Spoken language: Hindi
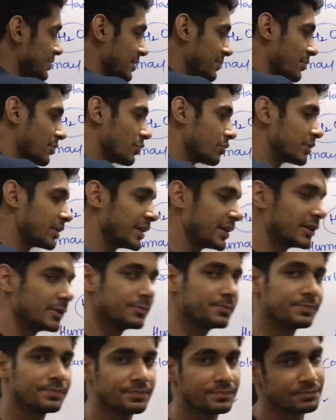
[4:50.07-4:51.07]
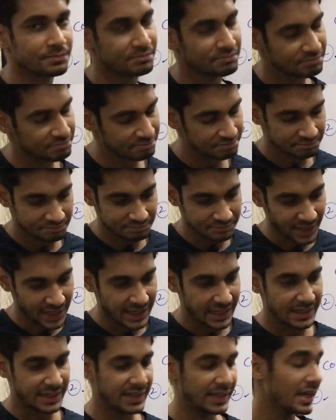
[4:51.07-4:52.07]
से भी होता है
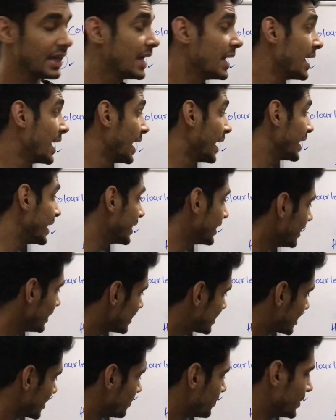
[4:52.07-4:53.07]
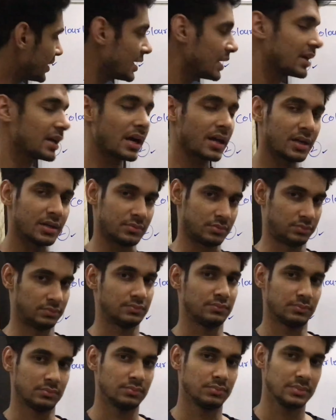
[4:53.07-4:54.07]
ठीक है इन्हीं सभी के कारण
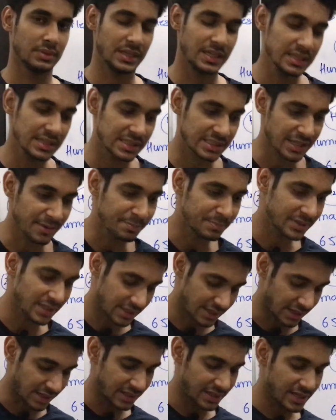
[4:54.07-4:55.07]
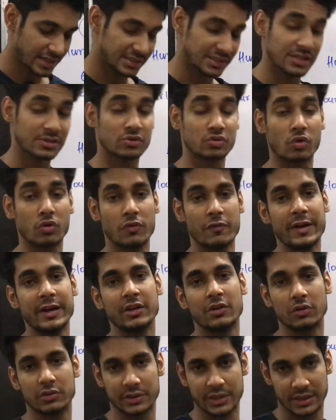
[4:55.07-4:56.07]
इन सब के कारण ये अच्छा
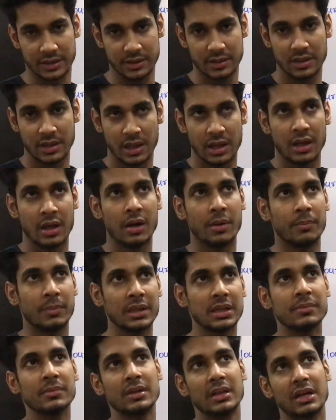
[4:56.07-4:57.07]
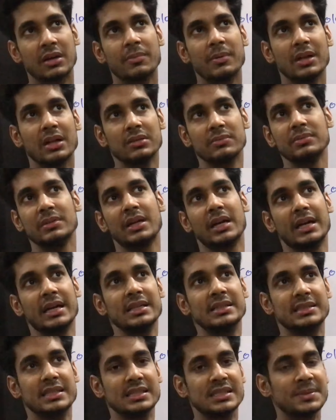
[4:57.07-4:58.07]
सोलवेंट होता है मतलब लगभग लगभग हर
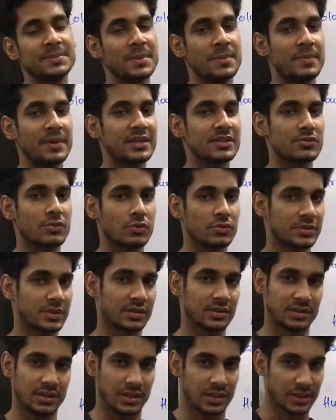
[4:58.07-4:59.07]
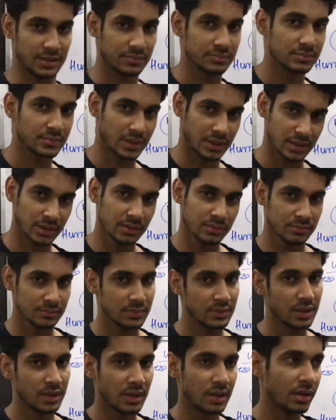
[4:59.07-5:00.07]
चीज़ में मिक्स हो सकती है है ना
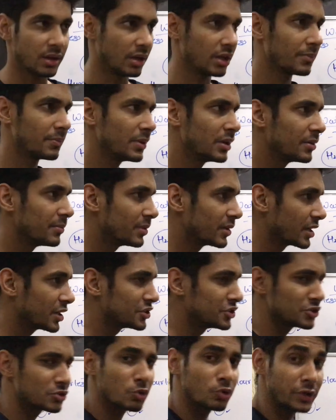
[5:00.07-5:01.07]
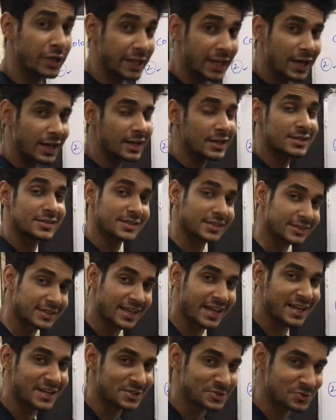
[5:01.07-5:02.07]
लगभग लगभग हर चीज़ को गीला कर सकता
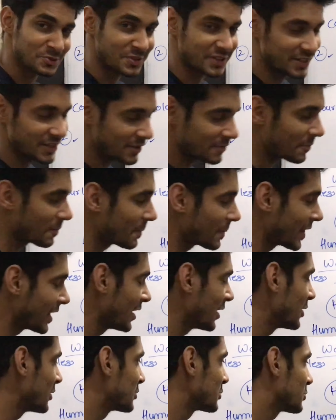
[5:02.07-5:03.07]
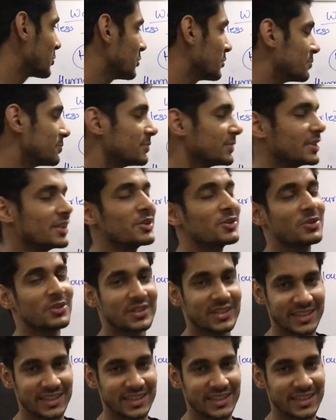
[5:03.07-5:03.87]
है एक्चुअली ये तो नहीं नॉट